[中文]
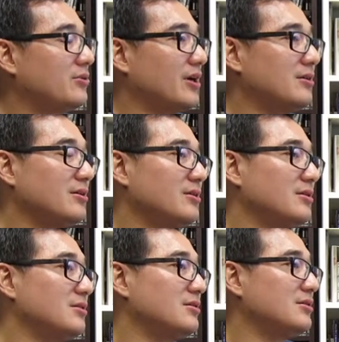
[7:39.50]
对啊，因为
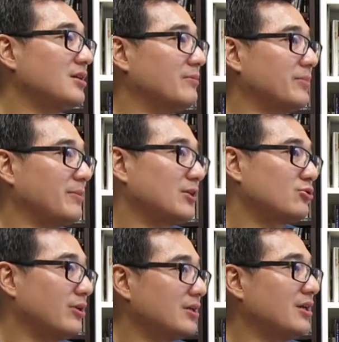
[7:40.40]
之前爸爸
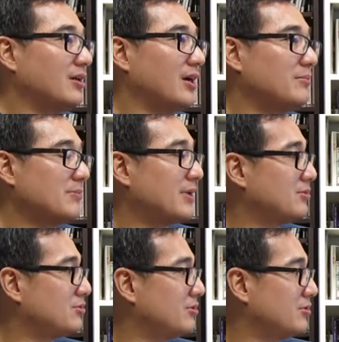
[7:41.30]
创业，然后妈妈
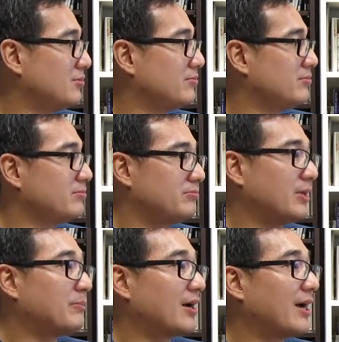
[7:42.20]
就
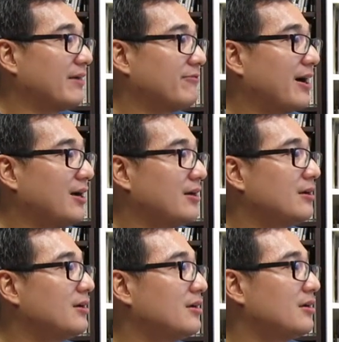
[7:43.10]
帮忙开发，
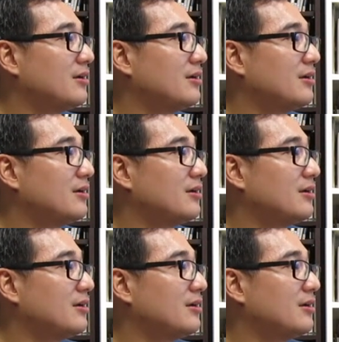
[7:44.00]
嗯，